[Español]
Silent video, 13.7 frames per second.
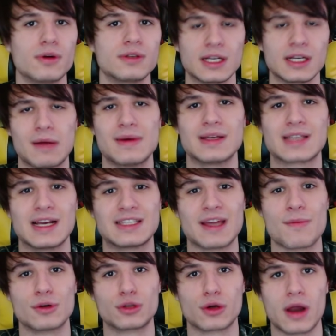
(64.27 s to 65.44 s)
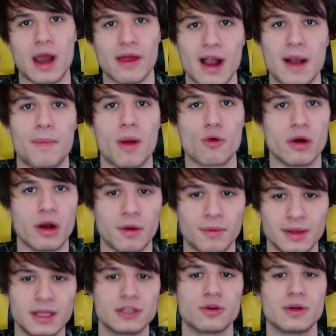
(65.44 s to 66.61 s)
ya sabéis que este es vuestro canal ideal para que no habéis
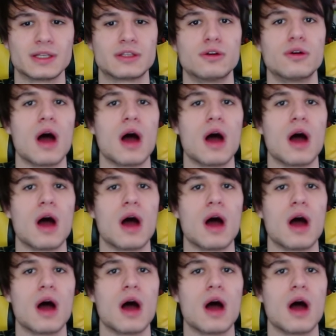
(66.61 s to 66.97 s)
dicho esto,